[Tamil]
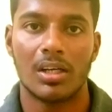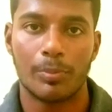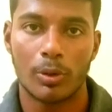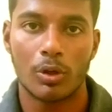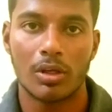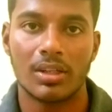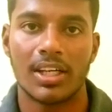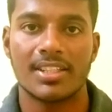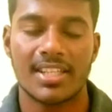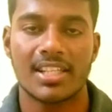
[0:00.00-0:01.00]
இப்போ ஒரு
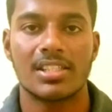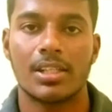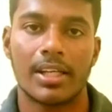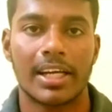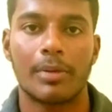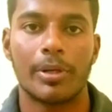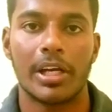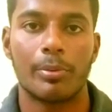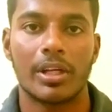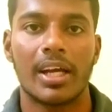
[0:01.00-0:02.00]
தேர்ட்டி செகண்ட்ஸ் ரெக்கார்ட் பண்ணி
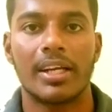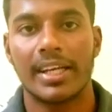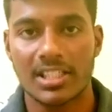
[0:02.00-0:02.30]
அனுப்புறீங்க